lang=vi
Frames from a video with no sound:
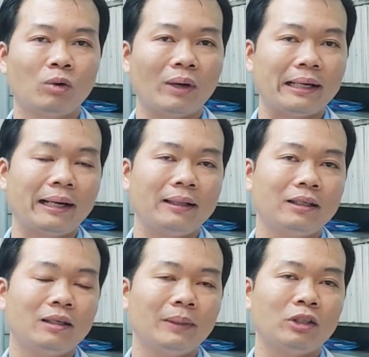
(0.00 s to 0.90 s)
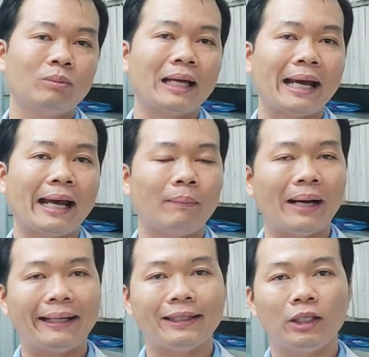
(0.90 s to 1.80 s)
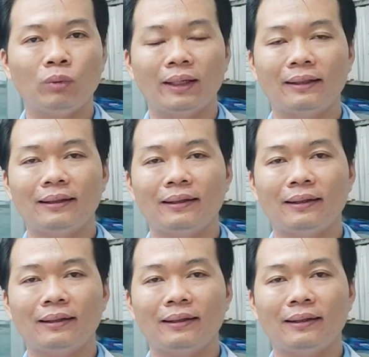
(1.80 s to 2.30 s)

ngoài ra thì khi mà chúng ta ăn mặn nhiều à